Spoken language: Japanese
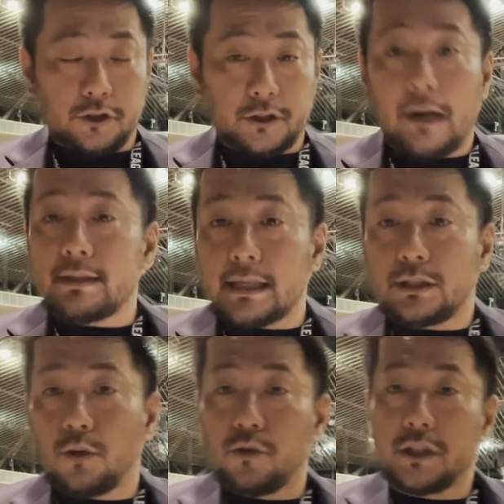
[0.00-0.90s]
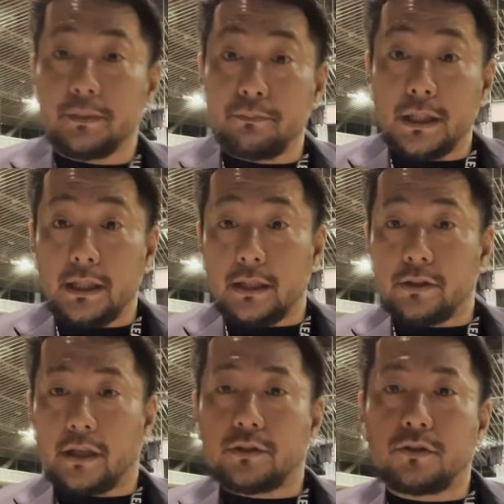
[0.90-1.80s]
川崎ともに B
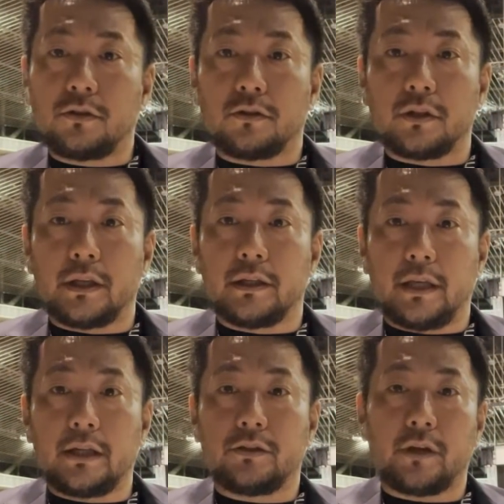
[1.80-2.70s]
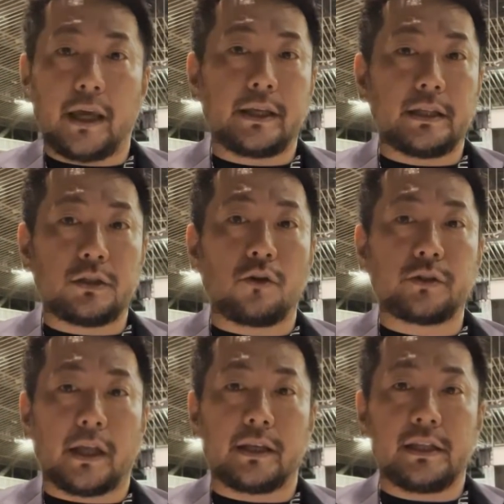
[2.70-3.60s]
リーグでいくとリーグの平均
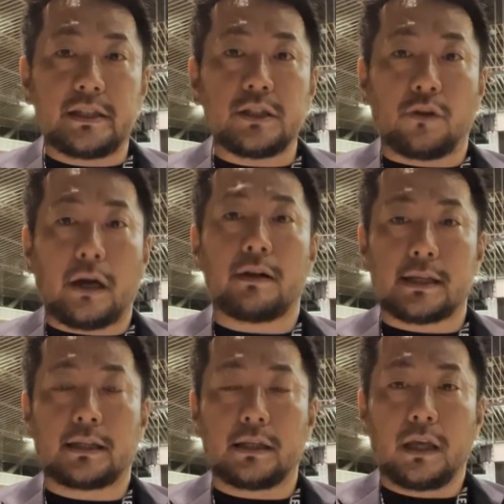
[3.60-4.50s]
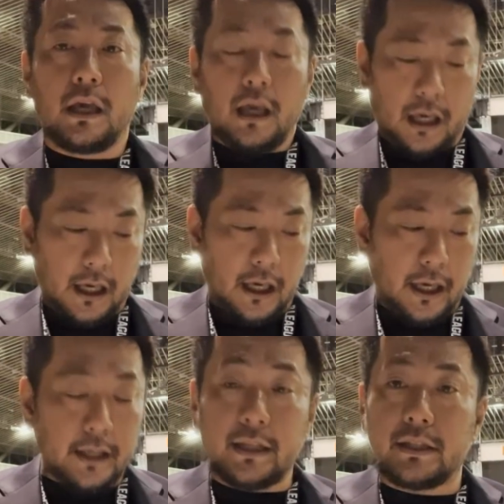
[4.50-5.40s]
得点いちいの川崎、えー、
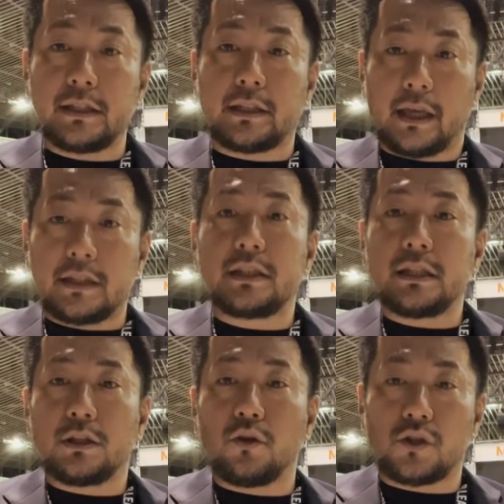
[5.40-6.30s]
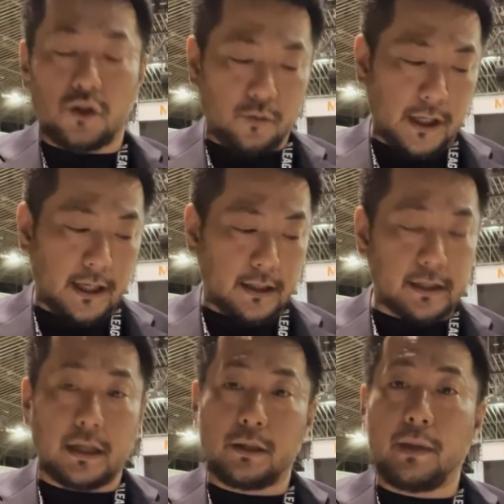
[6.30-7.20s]
平均失点いちいの宇都宮で
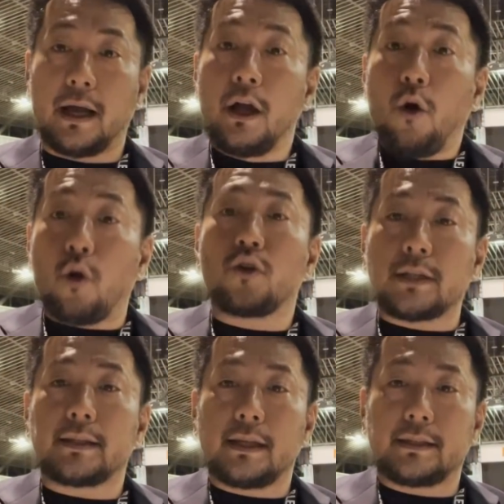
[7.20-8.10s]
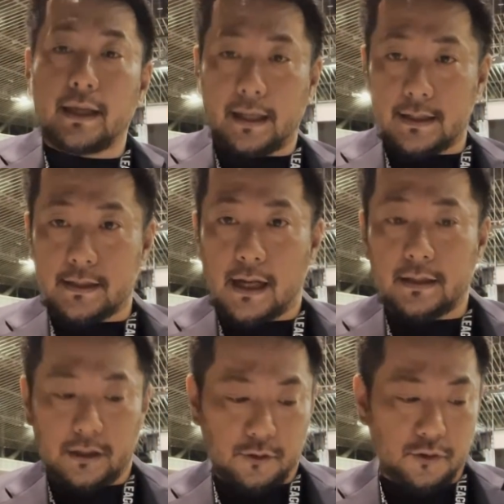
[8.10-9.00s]
したんで、まあ、矛盾対決な
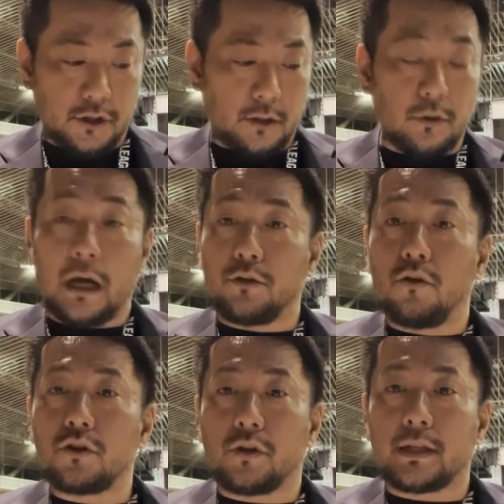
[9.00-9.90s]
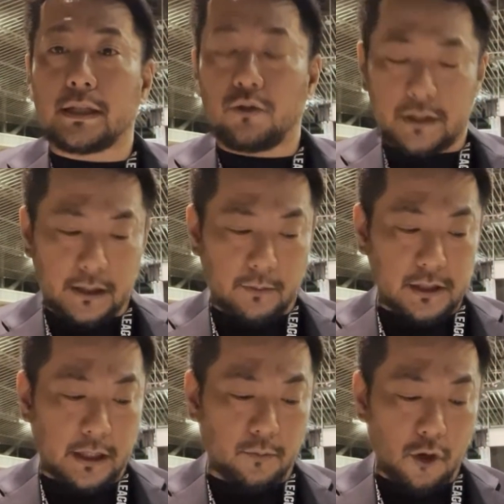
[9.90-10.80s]
んていう風にあの多くの方おっしゃってま
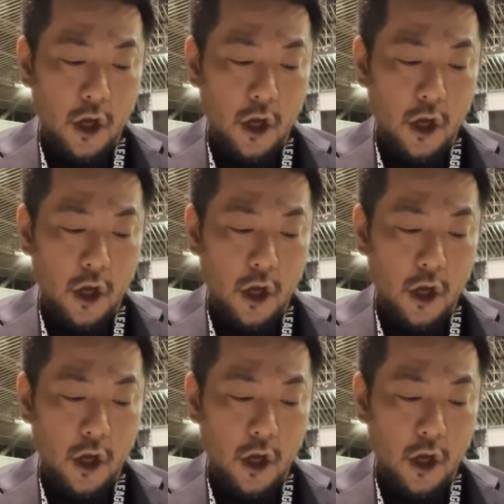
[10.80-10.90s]
したけども、